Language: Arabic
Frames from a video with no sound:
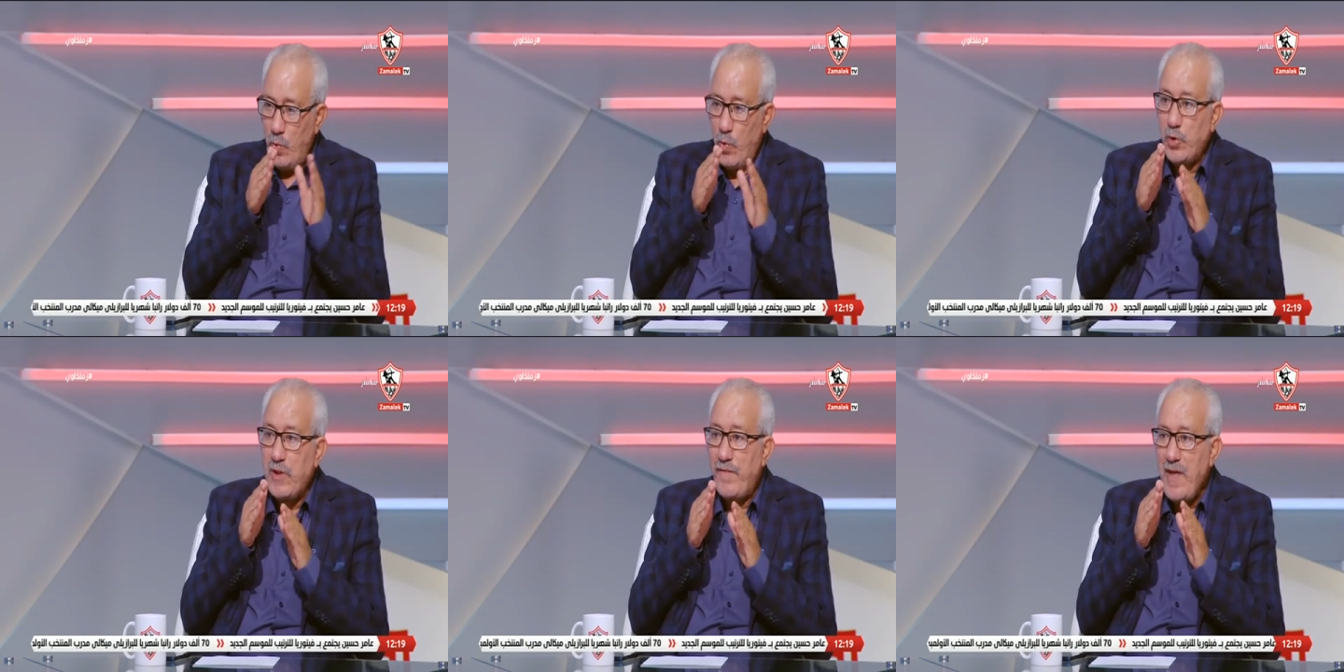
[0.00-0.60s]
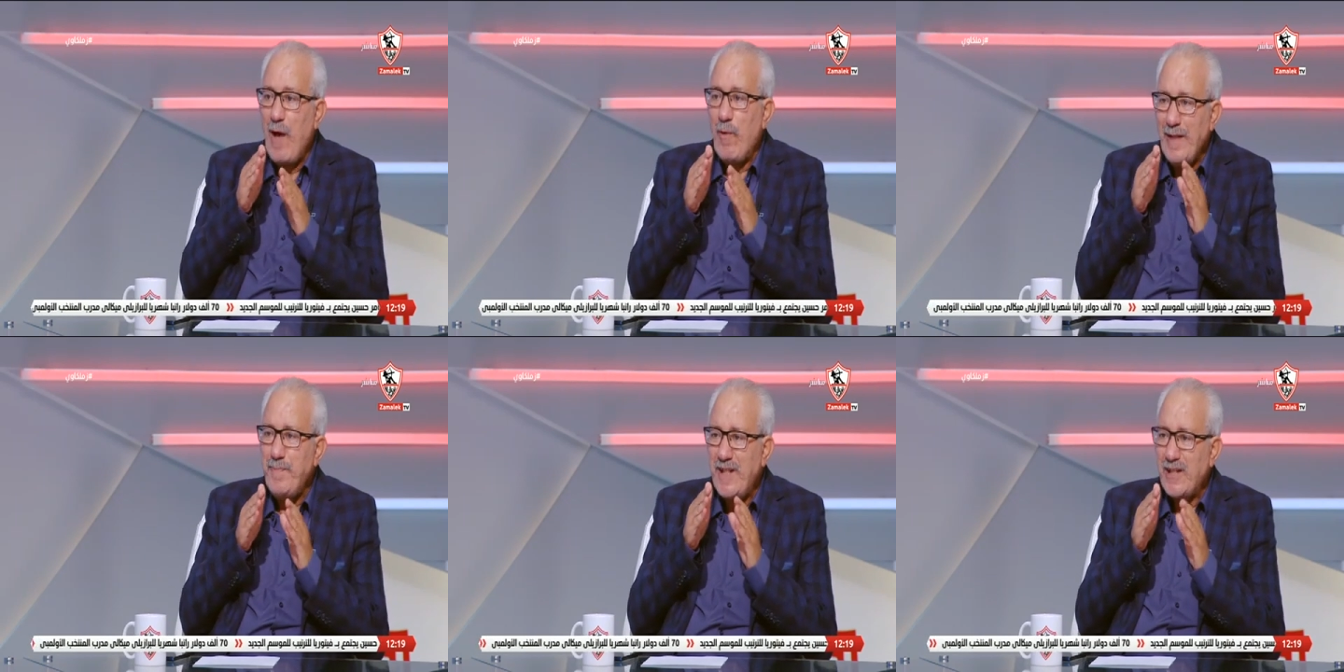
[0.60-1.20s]
وكنت في
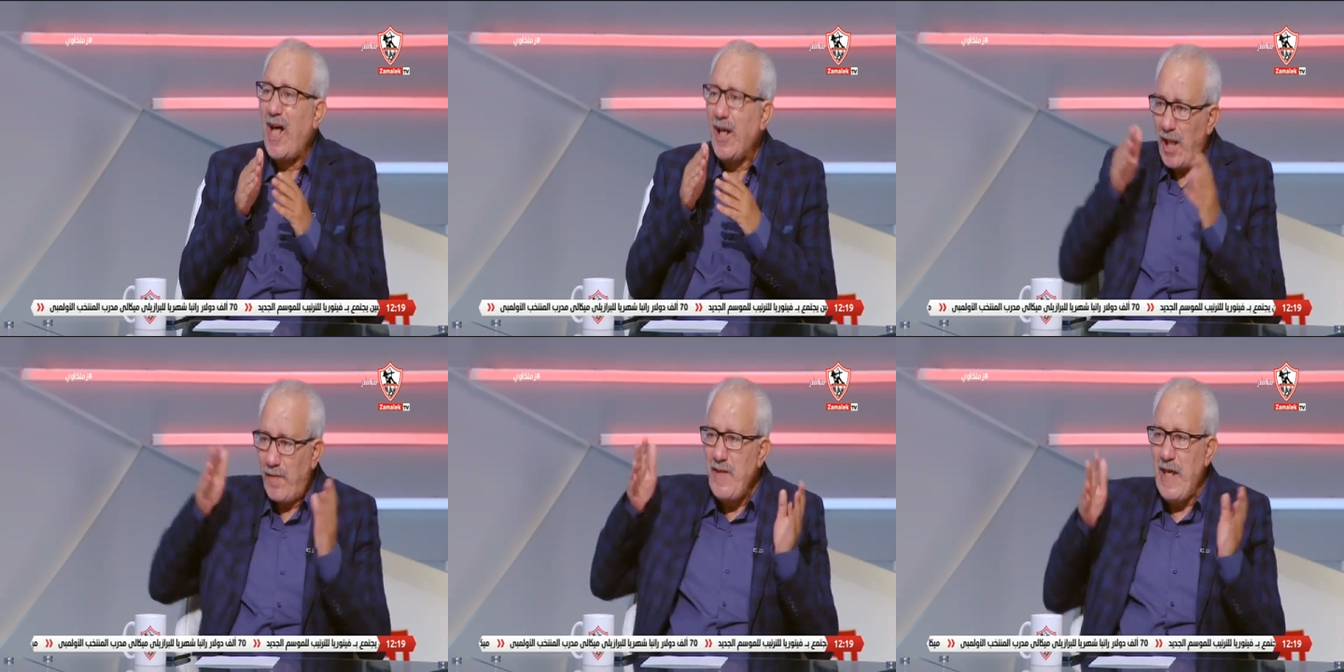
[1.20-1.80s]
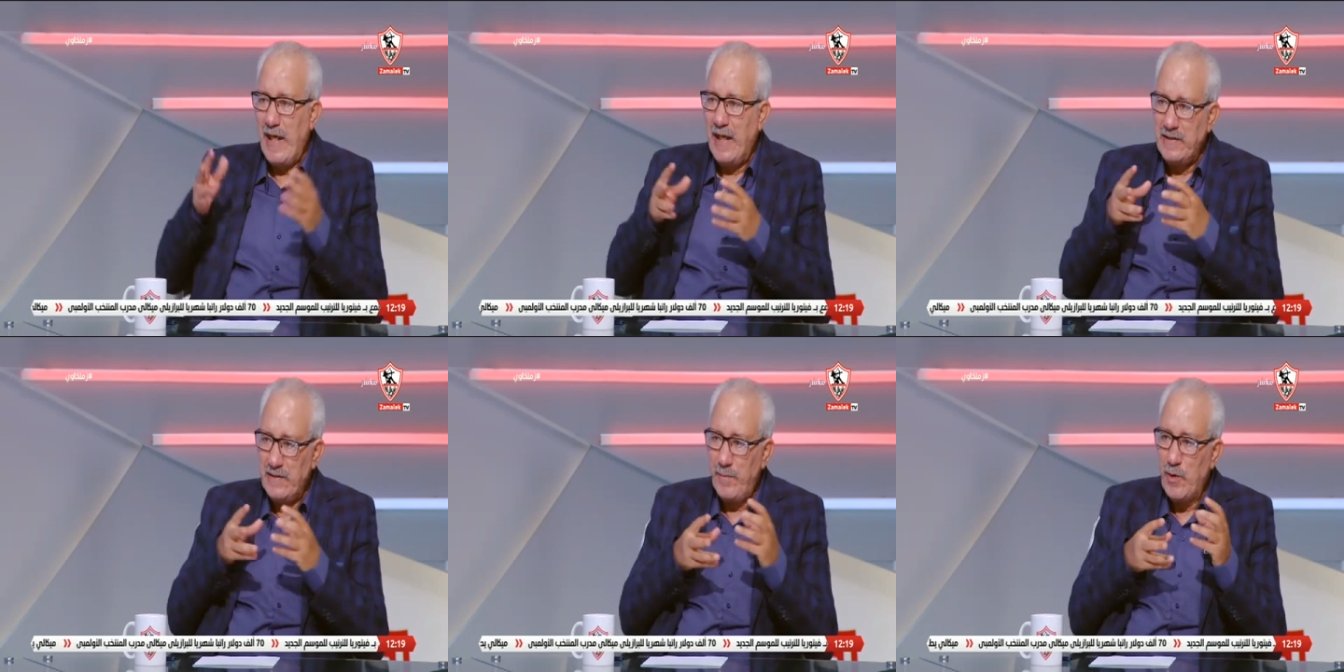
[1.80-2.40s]
اوقات بتتالق فيها
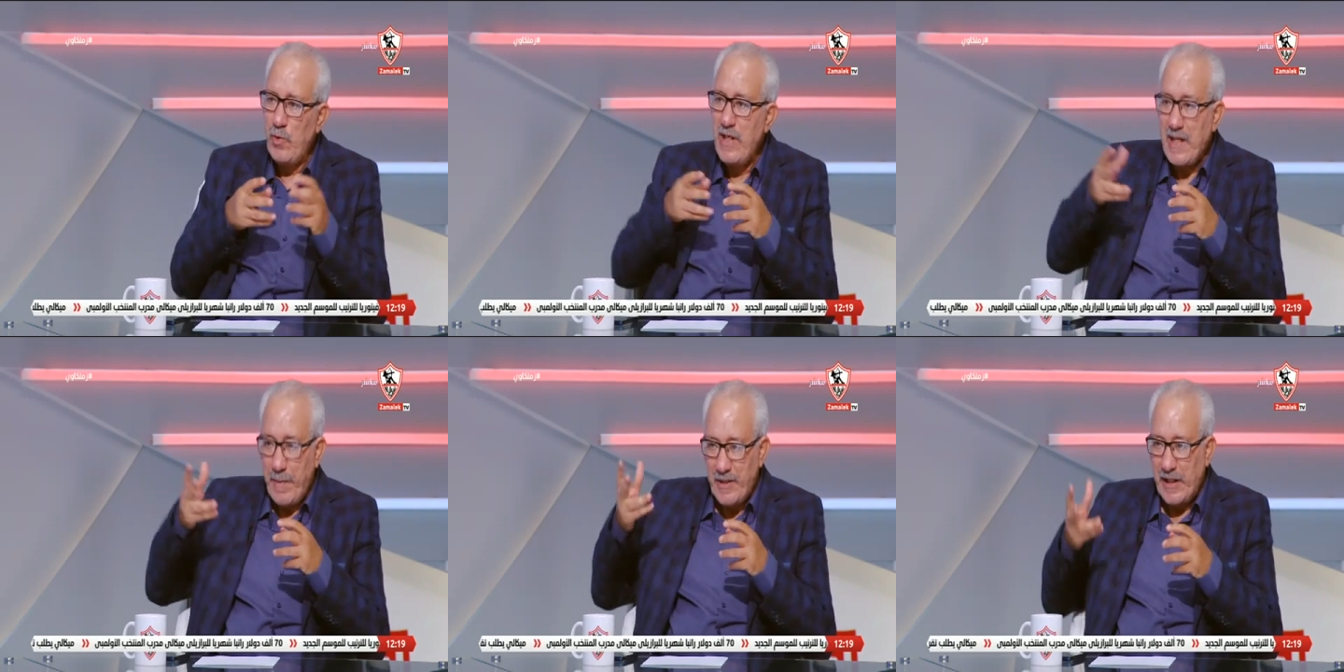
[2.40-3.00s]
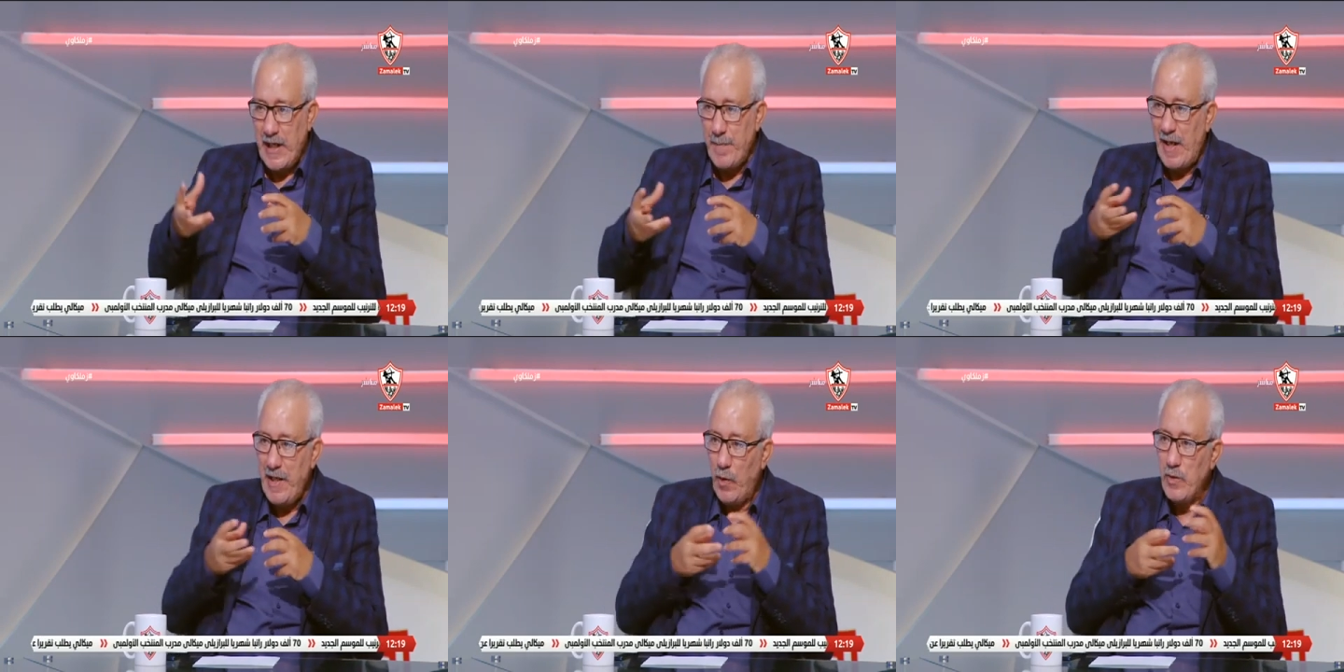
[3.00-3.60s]
يعني آه. برضو الناس كانت بتتكلم
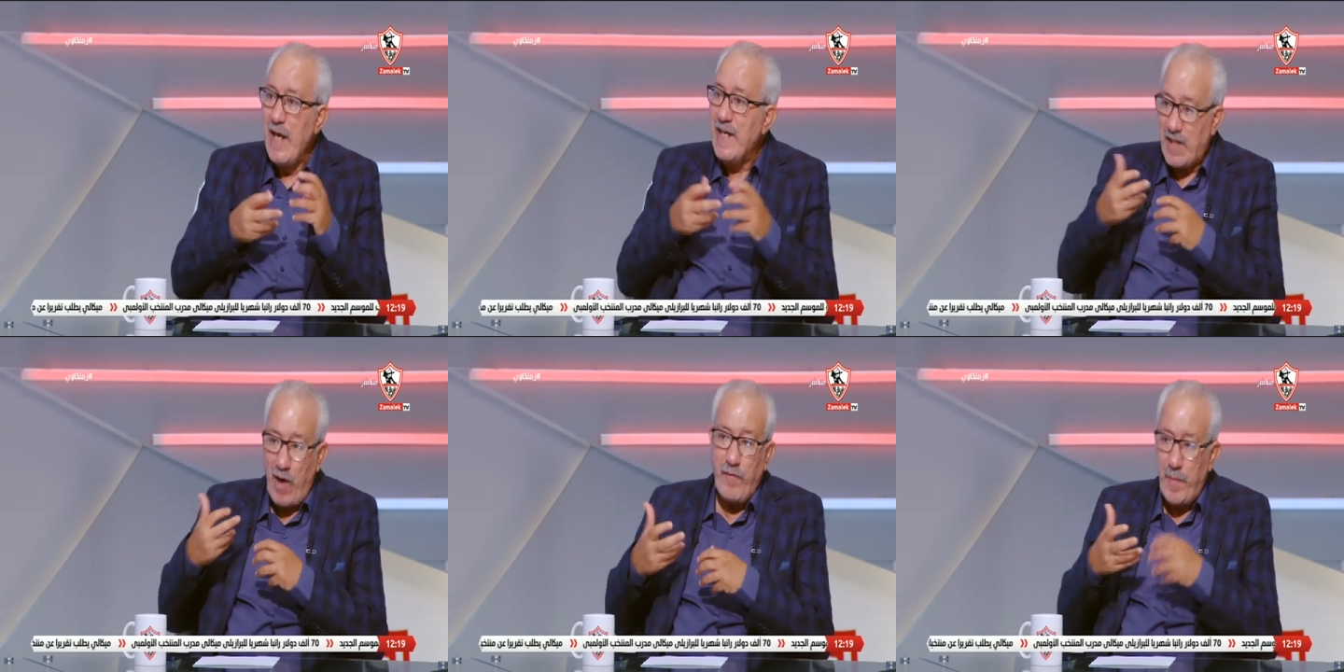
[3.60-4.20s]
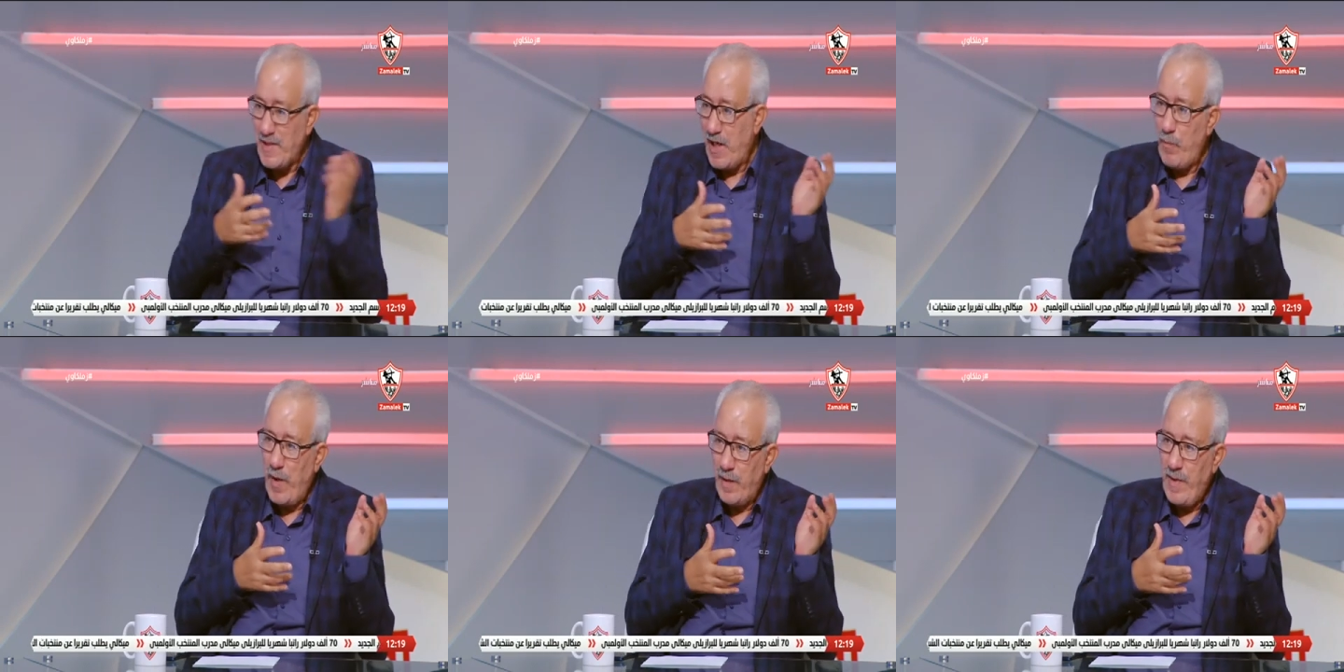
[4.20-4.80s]
بتسمع يعني سواء في مصر
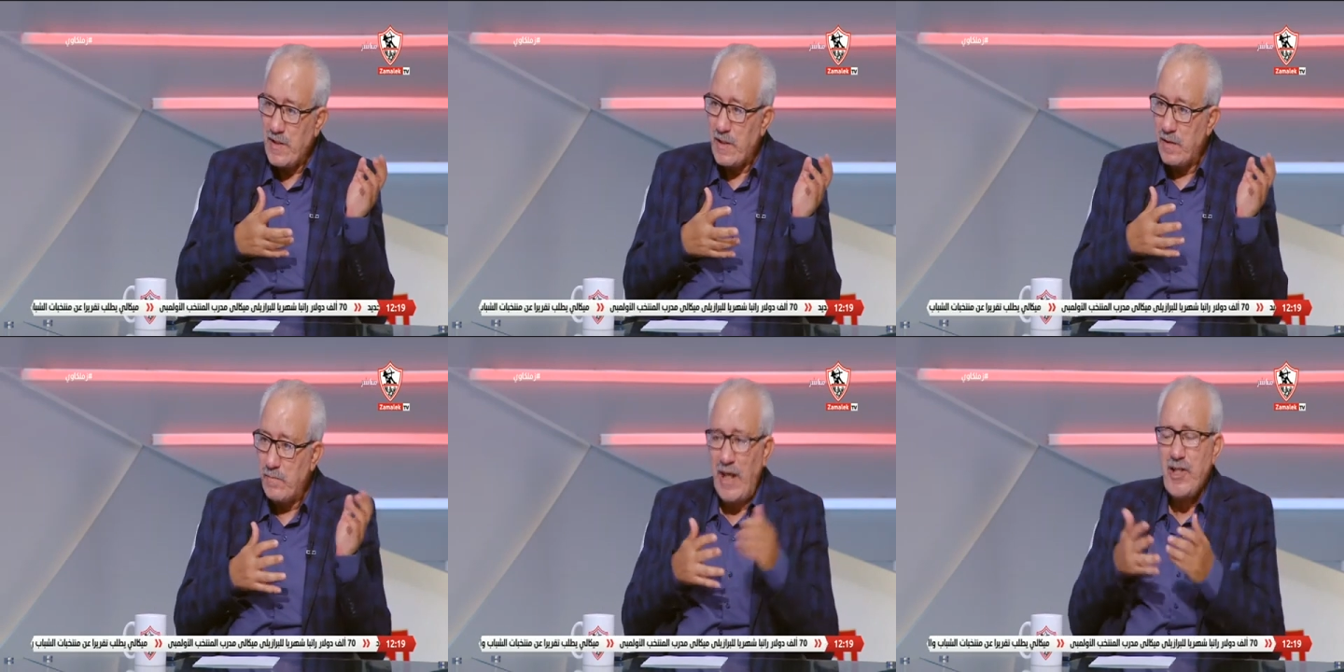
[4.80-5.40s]
او بره مصر آه.